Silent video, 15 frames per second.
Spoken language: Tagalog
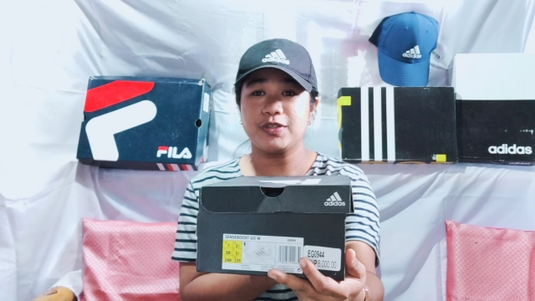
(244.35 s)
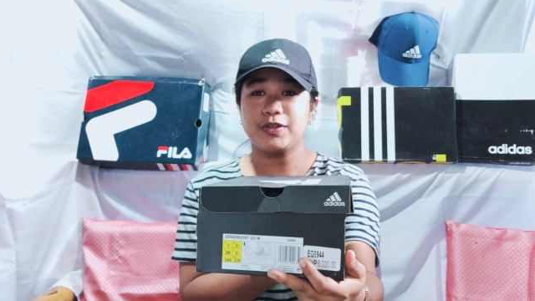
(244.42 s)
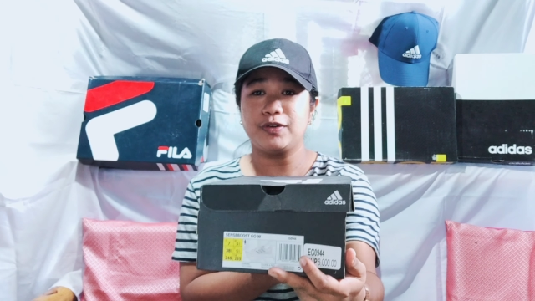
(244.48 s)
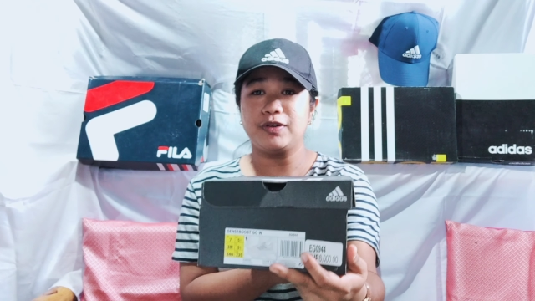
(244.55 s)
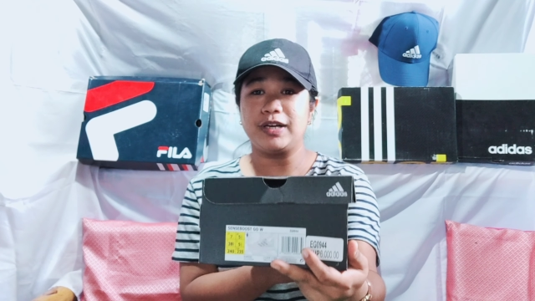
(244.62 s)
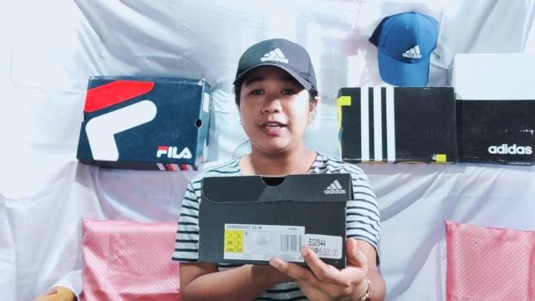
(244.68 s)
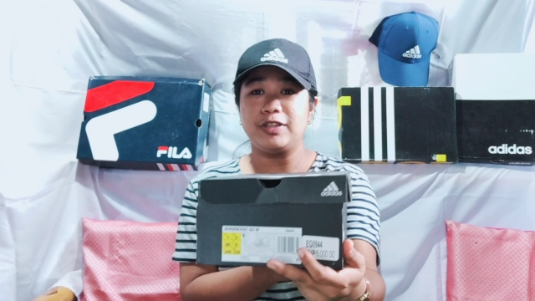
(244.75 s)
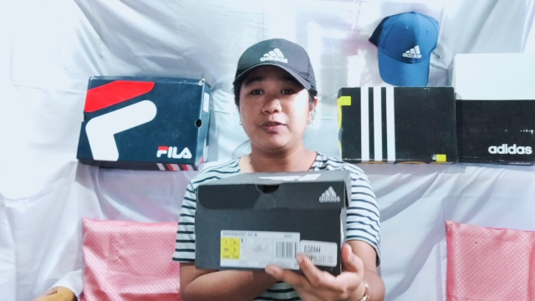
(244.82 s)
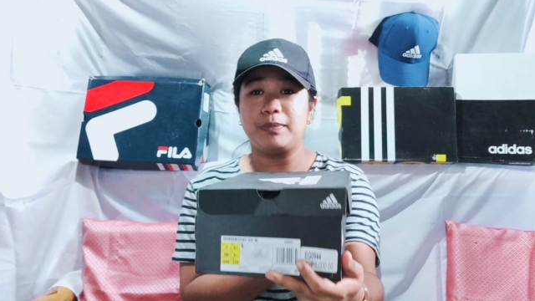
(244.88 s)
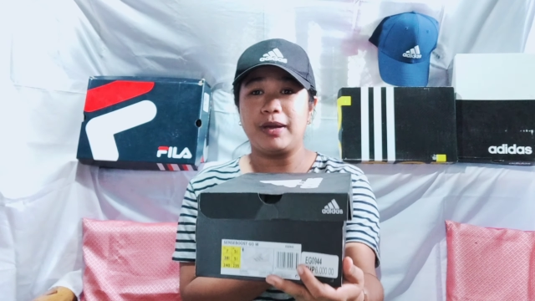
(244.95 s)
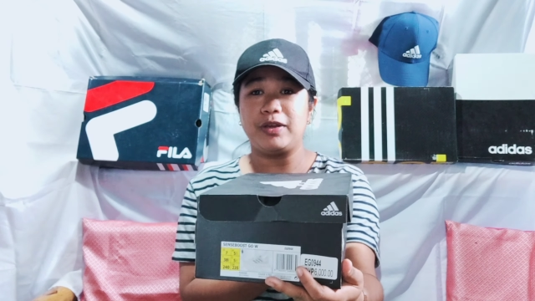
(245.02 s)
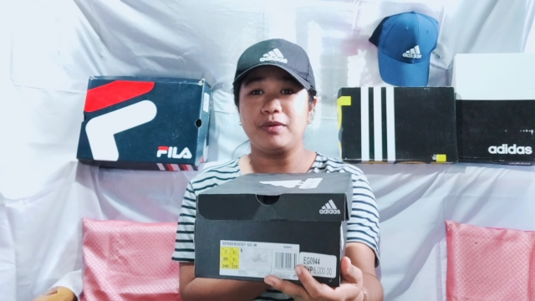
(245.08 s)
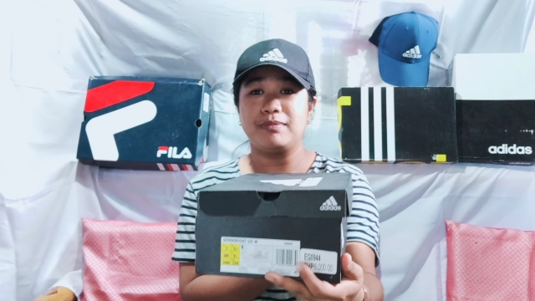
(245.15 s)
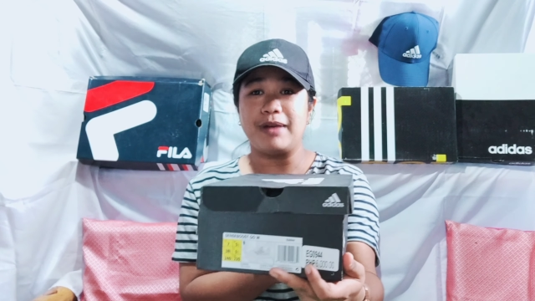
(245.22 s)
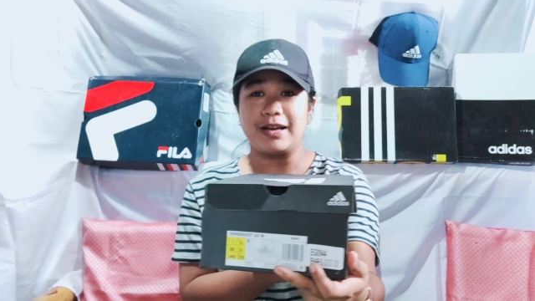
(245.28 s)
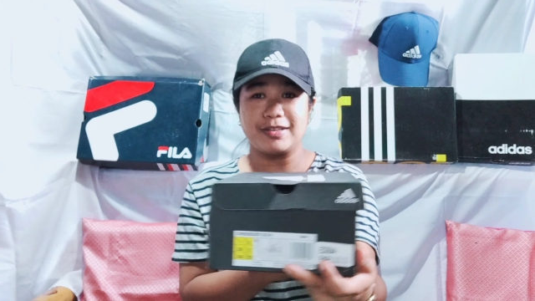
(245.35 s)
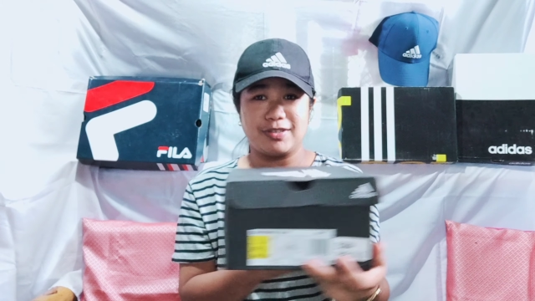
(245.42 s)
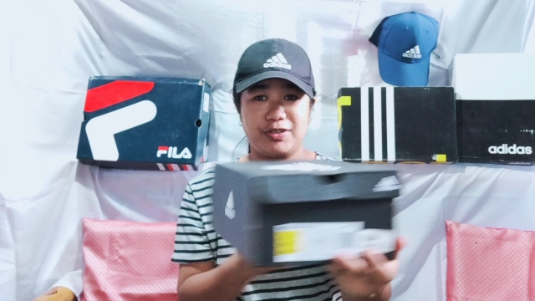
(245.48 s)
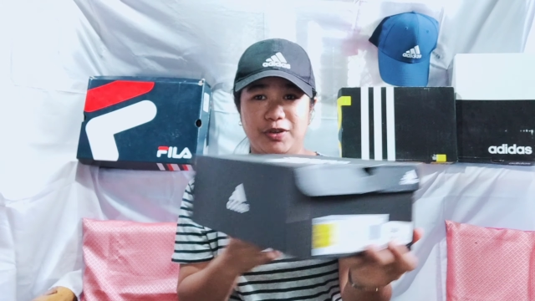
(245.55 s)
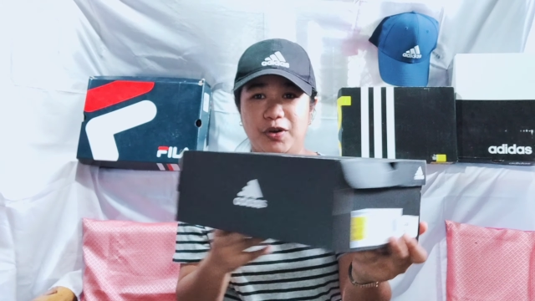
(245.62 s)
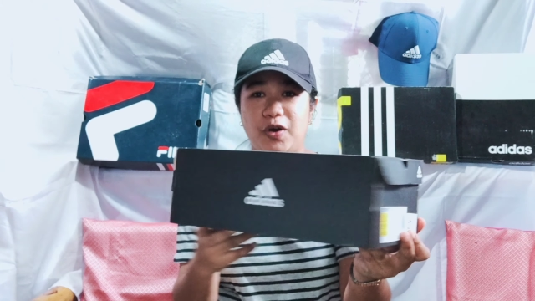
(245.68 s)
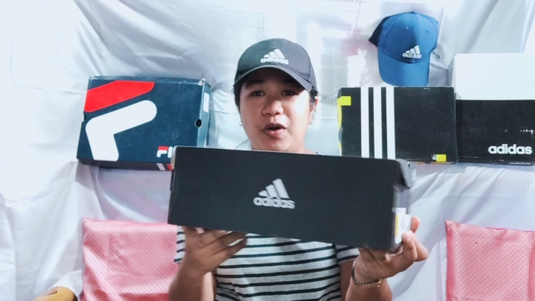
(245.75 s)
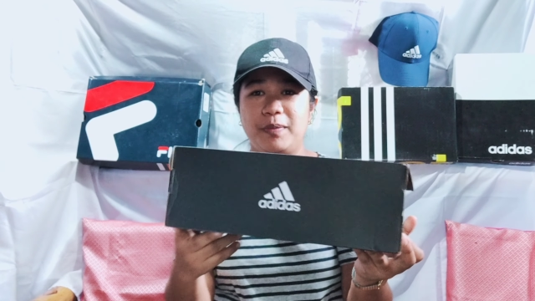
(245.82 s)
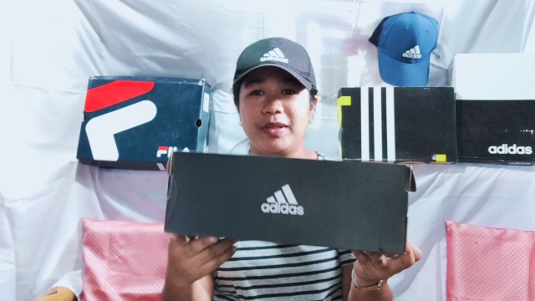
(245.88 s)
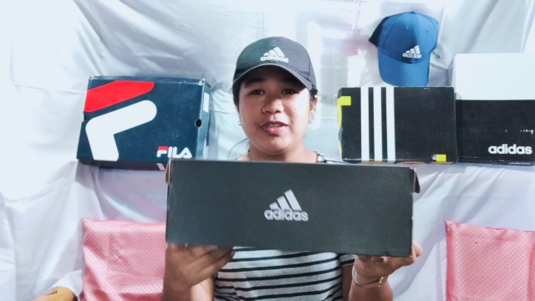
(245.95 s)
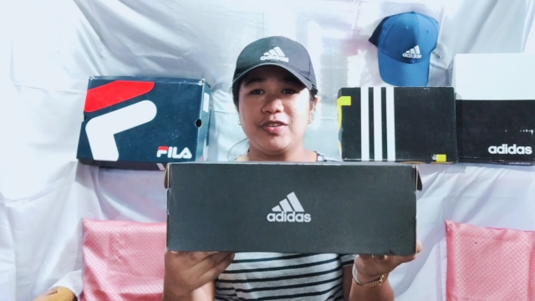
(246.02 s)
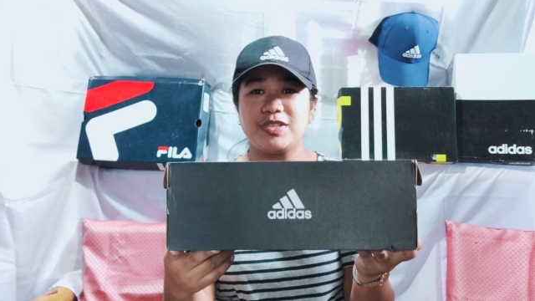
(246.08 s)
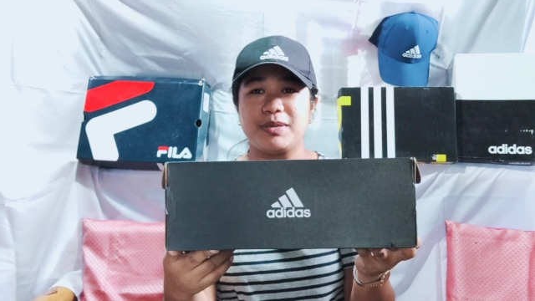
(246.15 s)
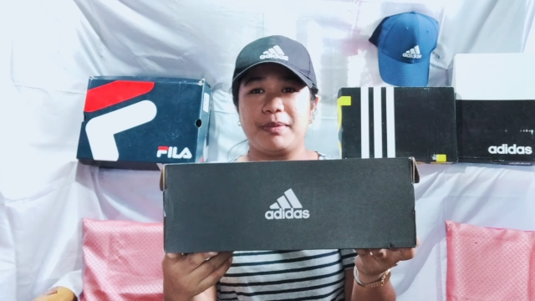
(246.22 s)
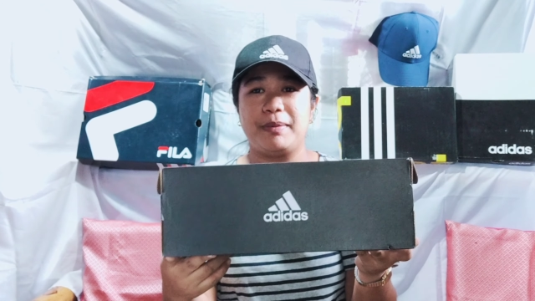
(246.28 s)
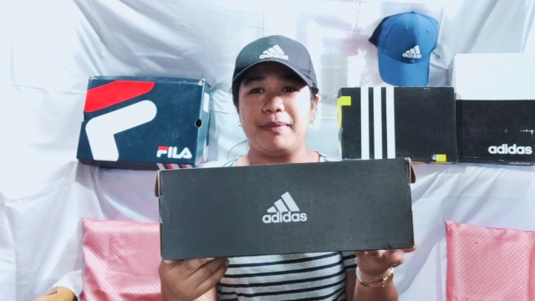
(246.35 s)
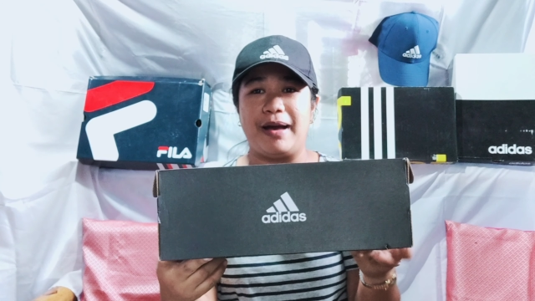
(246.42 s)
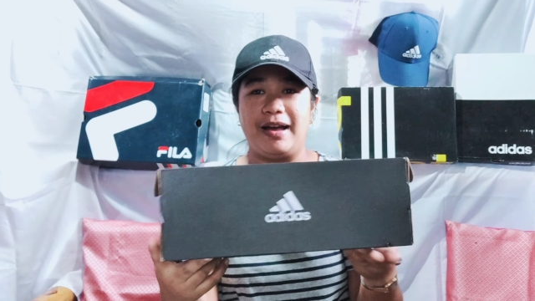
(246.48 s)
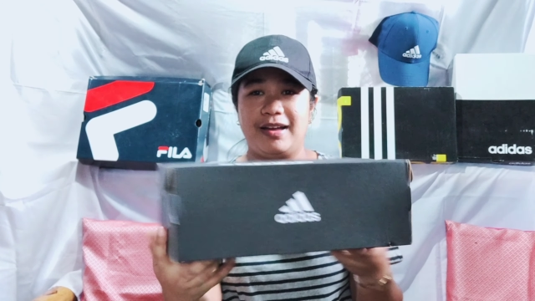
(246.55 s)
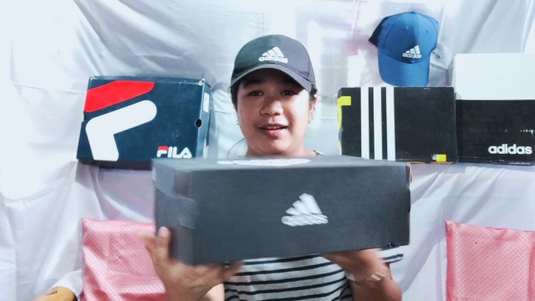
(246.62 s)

kung ganito ba yung box nyo. Comment nyo sa baba.